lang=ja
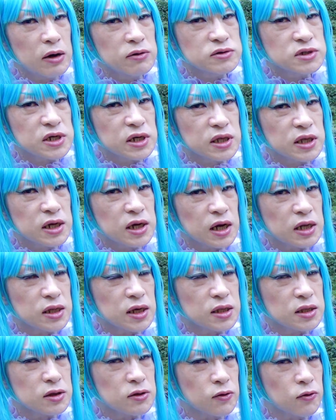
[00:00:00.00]
合うんじゃねえか
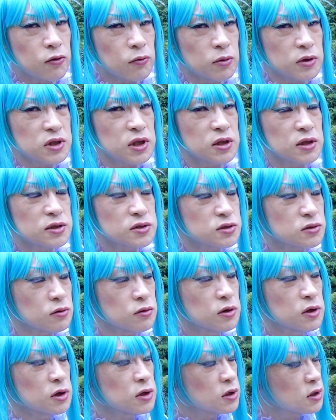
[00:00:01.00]
なって思ってるんですよ
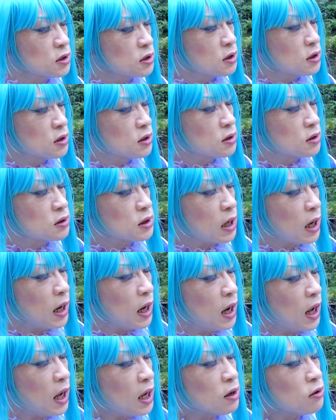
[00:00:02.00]

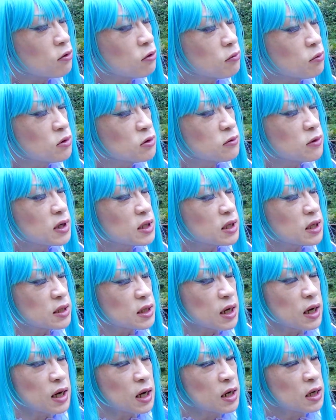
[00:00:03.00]
あんこものはね
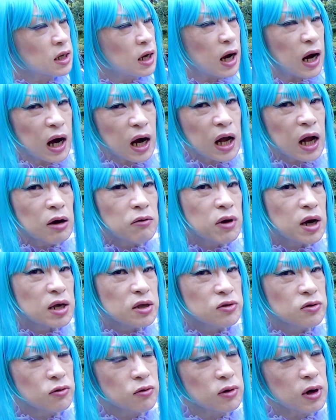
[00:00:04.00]
なんか赤
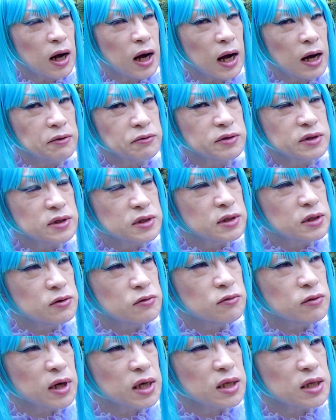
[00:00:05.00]
ワインの方が合うってい
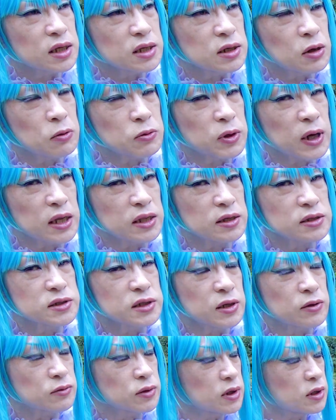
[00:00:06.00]
うのは聞いたことあるんです
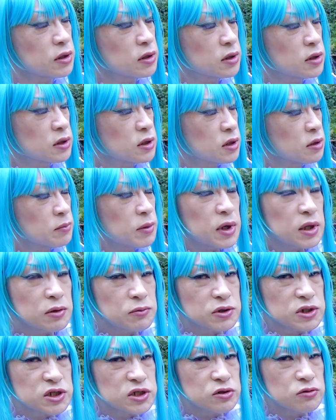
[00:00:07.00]
けどねまあで
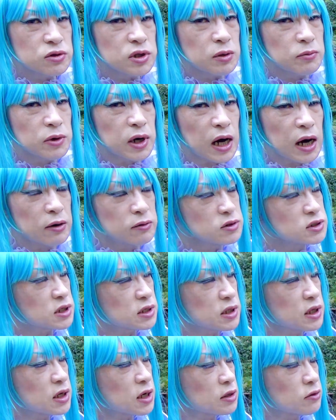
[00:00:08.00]
も白でも合うん
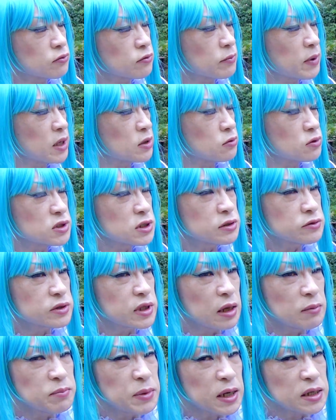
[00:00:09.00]
じゃねえかなとまあどちらいう
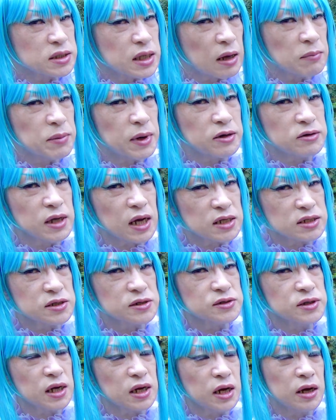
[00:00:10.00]
と淡白な味
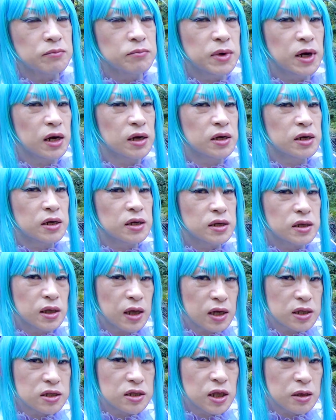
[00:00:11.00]
ですからまあ
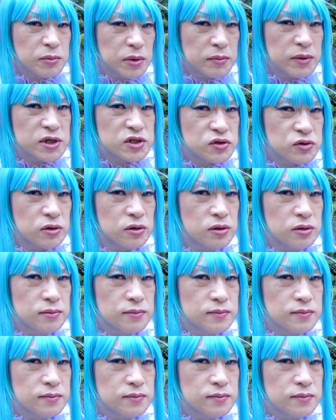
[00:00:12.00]
やってみましょ